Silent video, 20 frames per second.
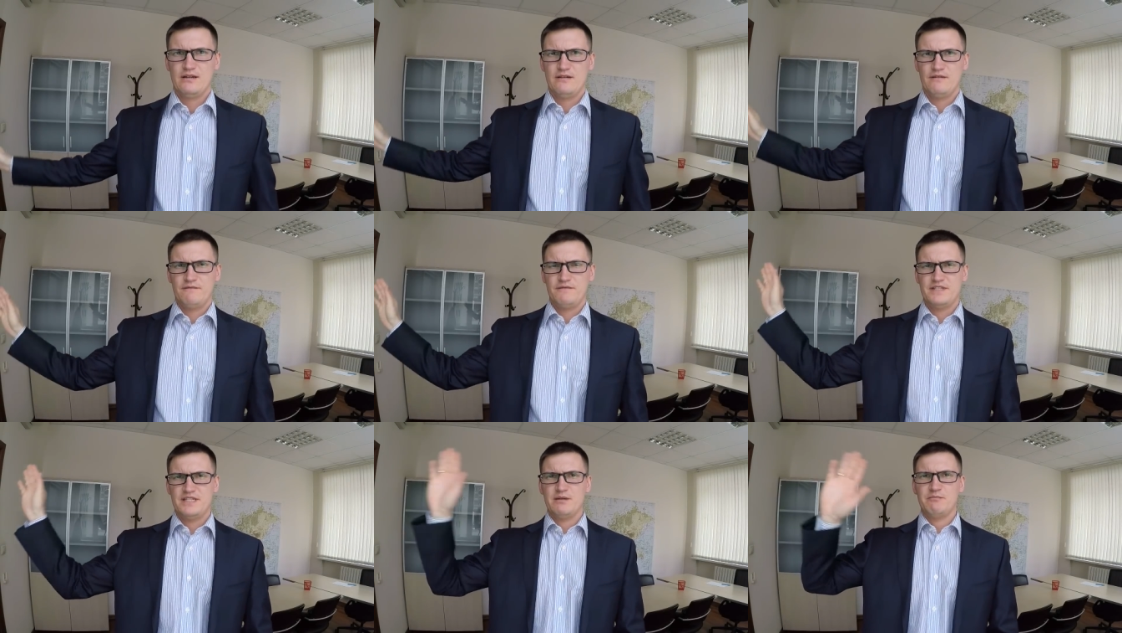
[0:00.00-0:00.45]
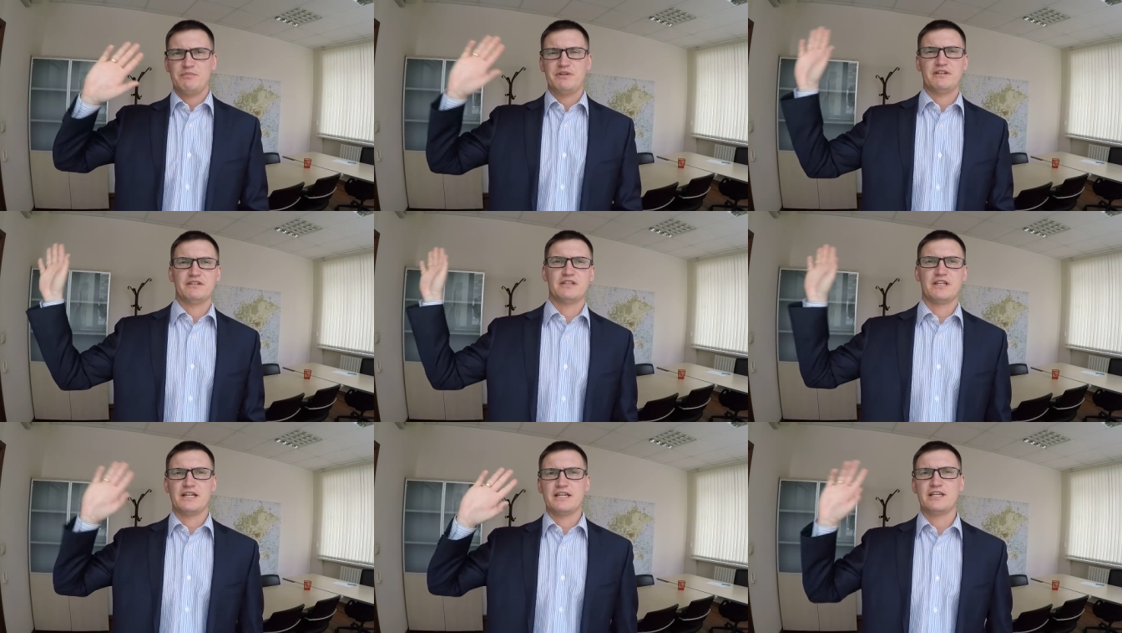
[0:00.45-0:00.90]
Всем
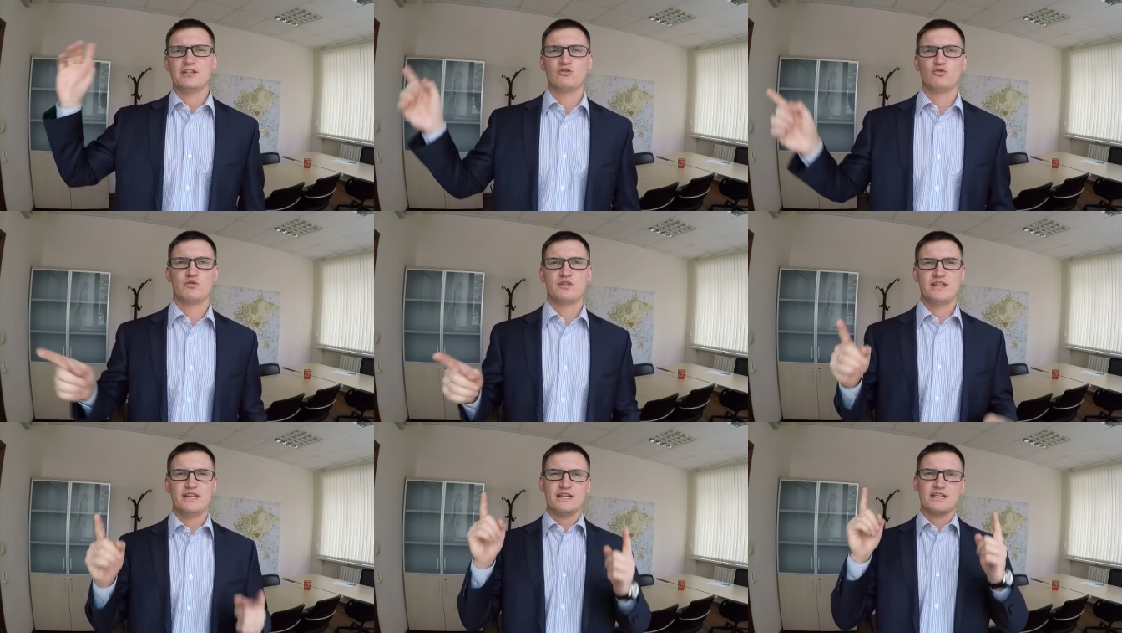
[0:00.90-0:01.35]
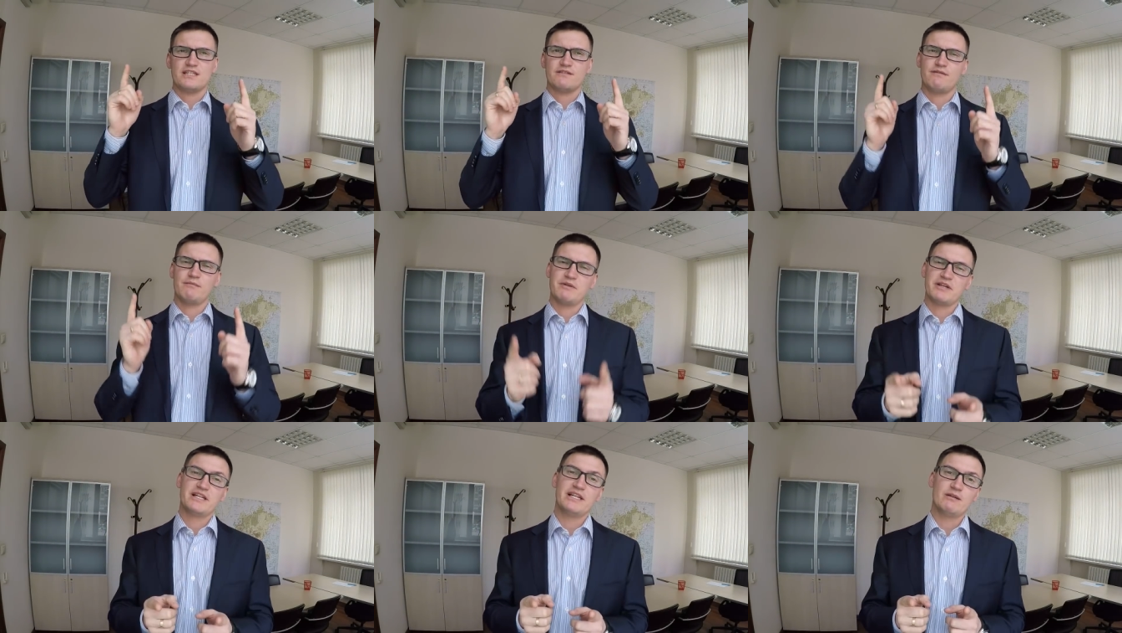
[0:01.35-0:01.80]
привет, дорогие друзья, с
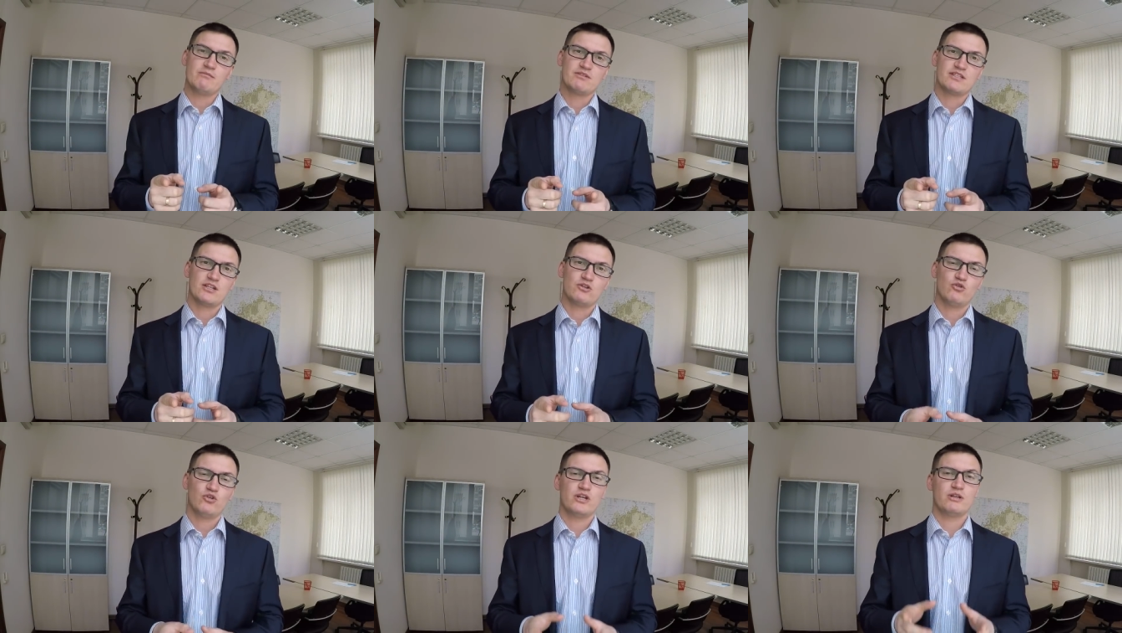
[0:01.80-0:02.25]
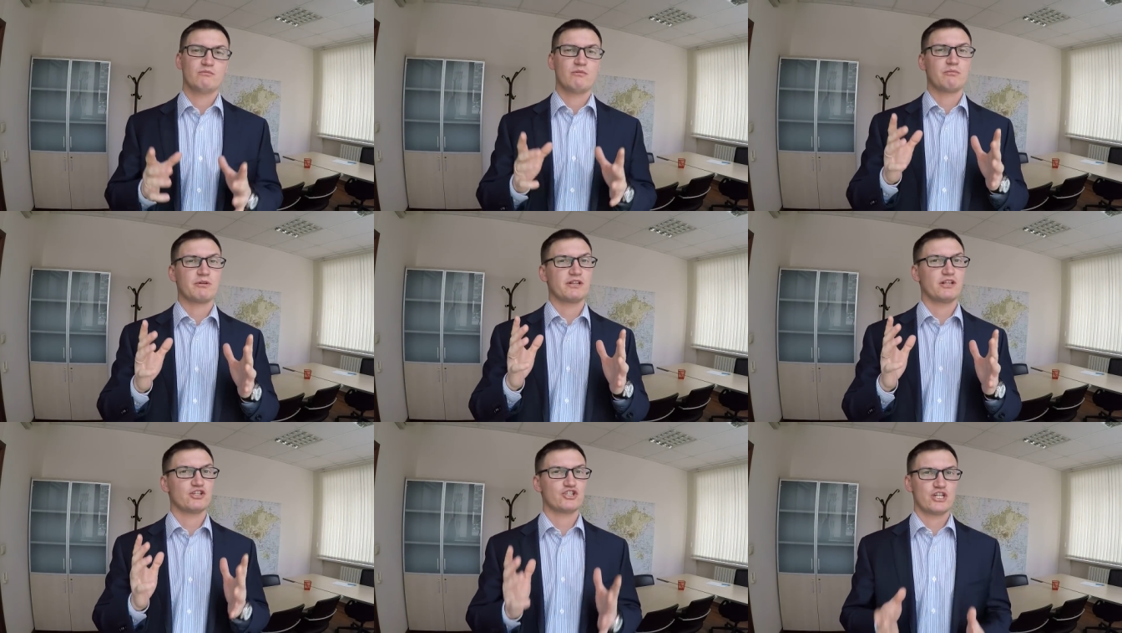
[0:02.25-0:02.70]
вами Глеб и мы
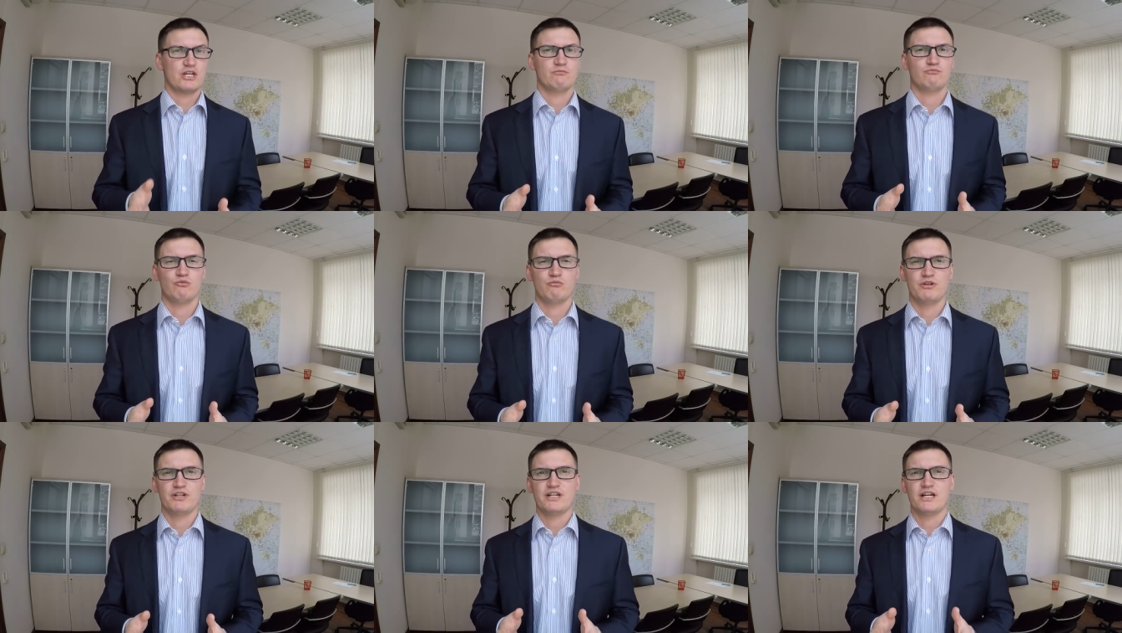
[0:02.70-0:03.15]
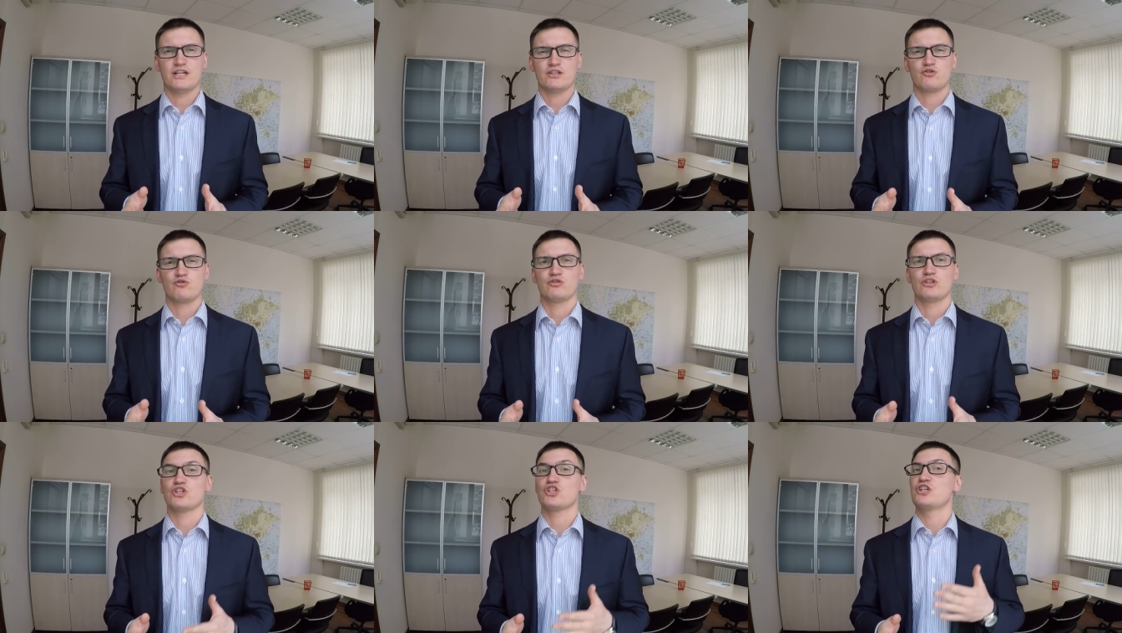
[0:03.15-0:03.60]
продолжаем
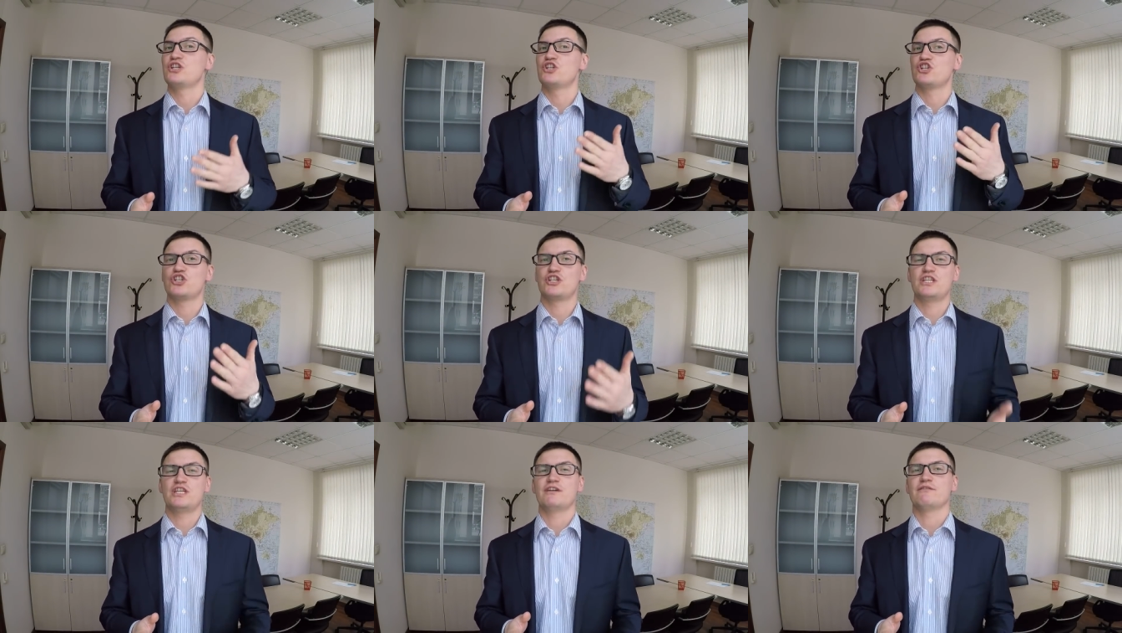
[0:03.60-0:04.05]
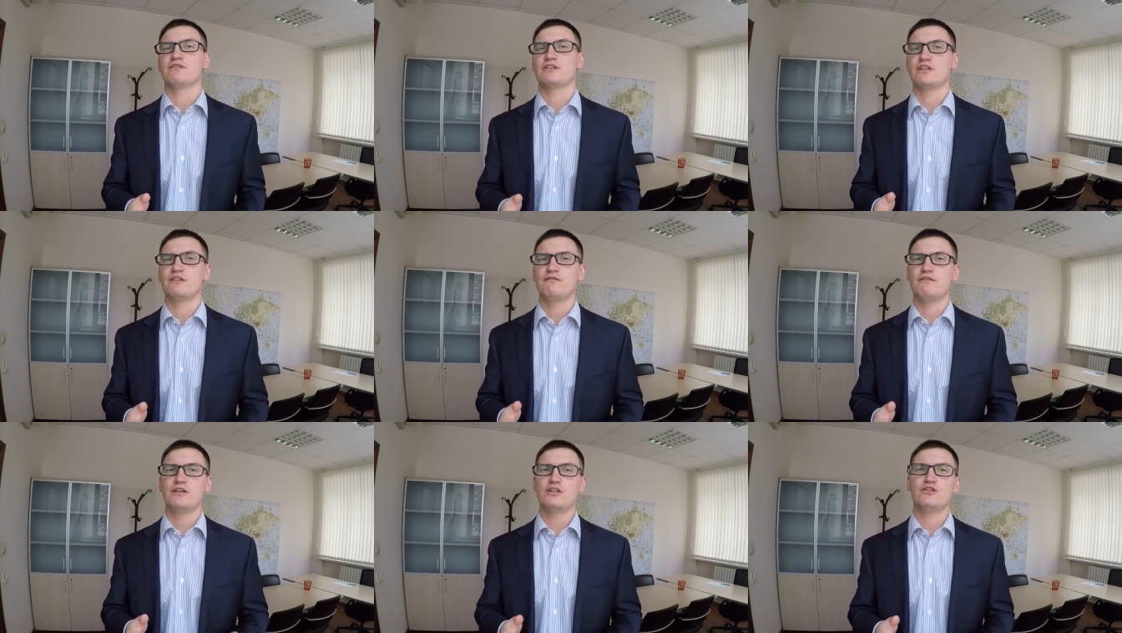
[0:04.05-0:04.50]
публикацию наших
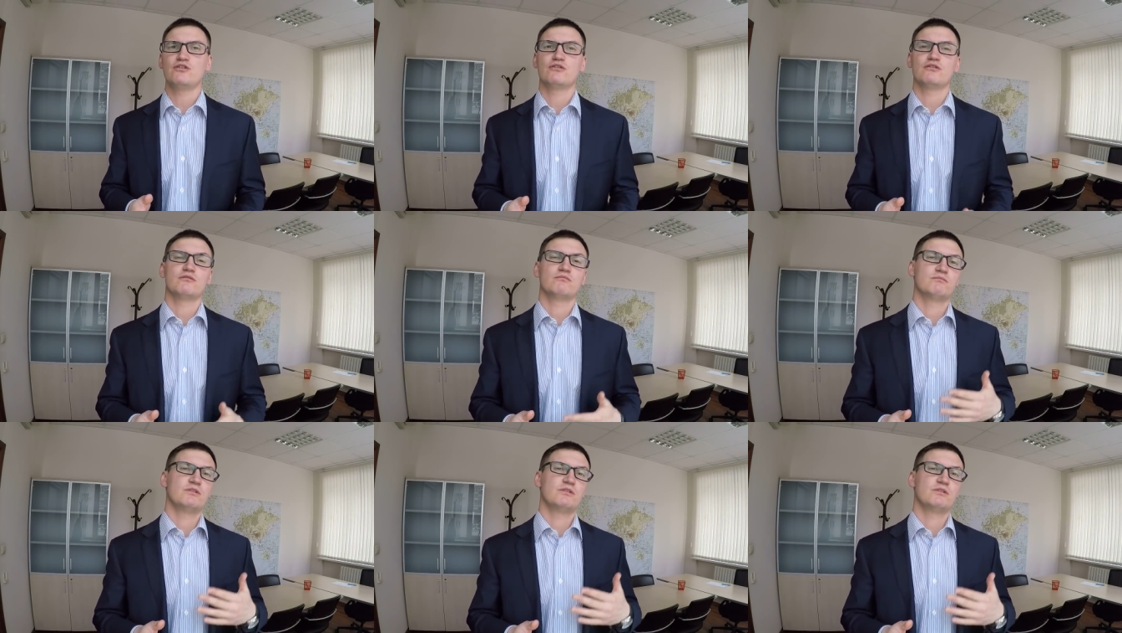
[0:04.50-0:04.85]
ежедневных видео.